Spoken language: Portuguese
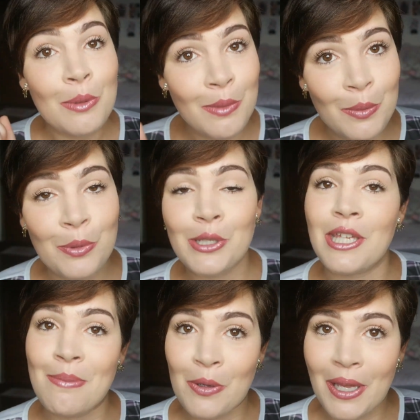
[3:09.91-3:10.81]
Primeiro
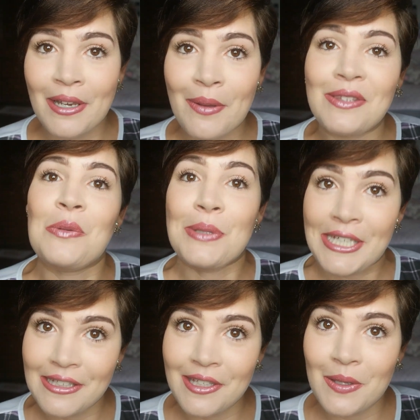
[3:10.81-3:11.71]
porque meu canal é tão
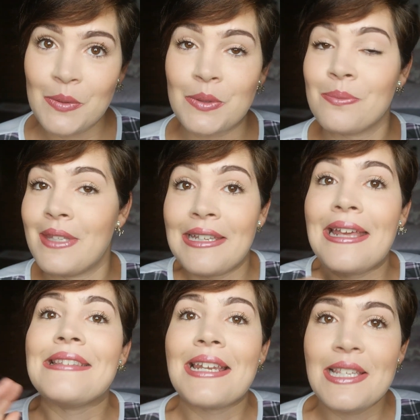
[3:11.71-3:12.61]
pequenininho, não tem
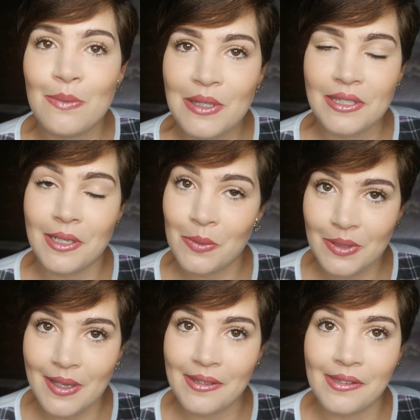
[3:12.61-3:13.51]
nem 3 mil
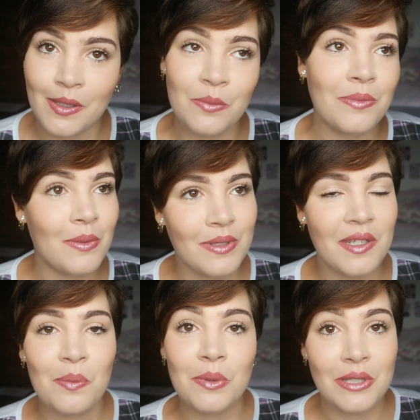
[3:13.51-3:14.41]
inscritos ainda, então não
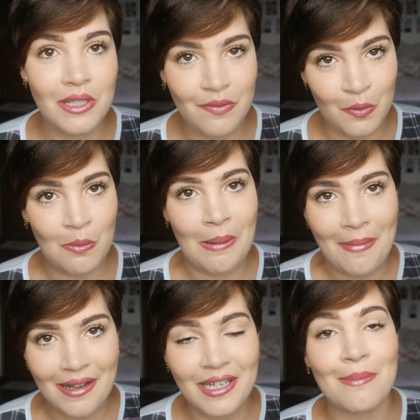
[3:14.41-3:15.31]
seria possível alguma
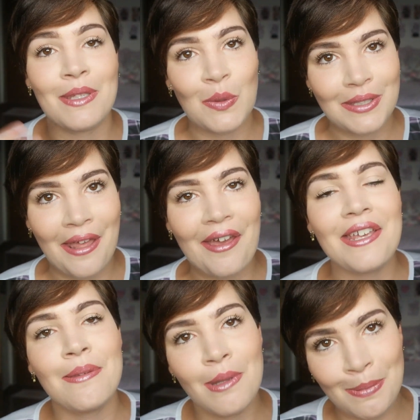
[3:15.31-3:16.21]
marca me
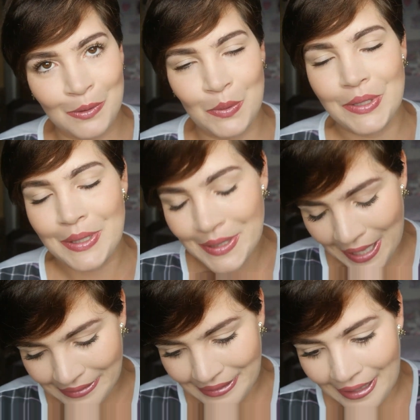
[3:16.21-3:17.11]
notar e me
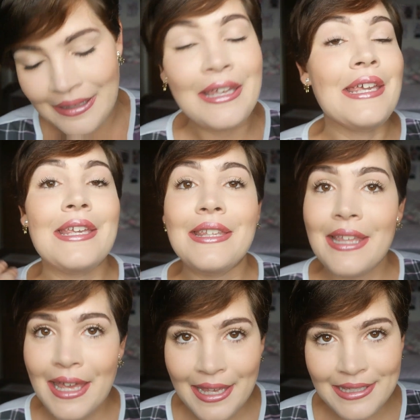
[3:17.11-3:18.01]
patrocinar, tá? E
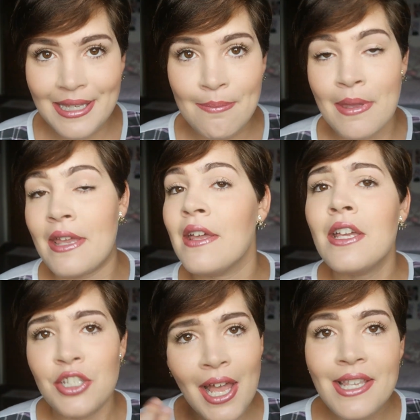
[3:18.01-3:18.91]
nem receber.
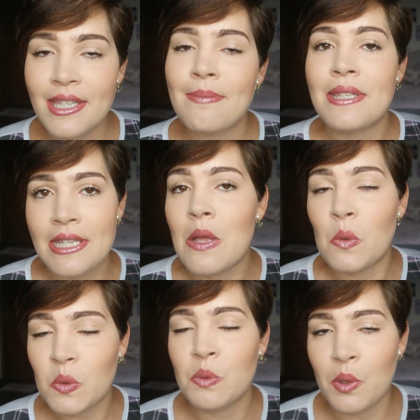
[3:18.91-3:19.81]
Já recebi sim
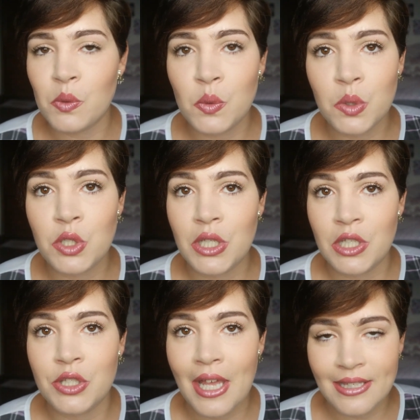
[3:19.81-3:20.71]
alguns produtos
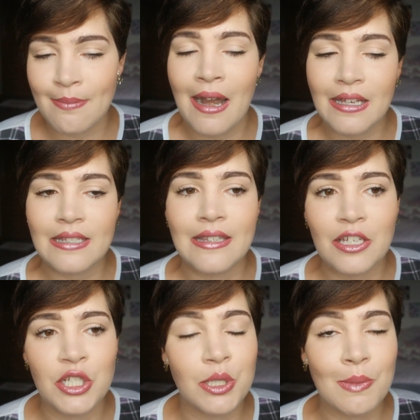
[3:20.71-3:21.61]
de, das marcas,
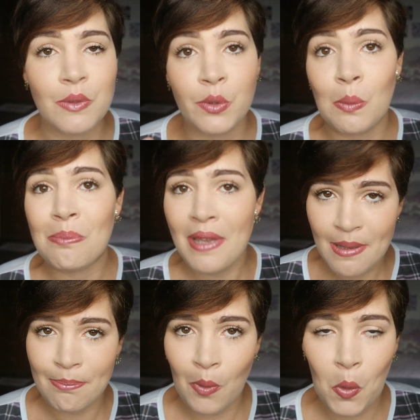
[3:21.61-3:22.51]
tá, gente? Mas foram
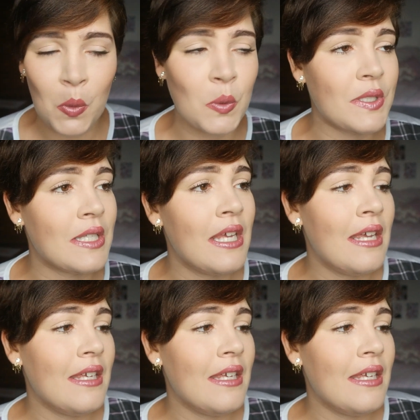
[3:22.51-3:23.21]
bem poucos.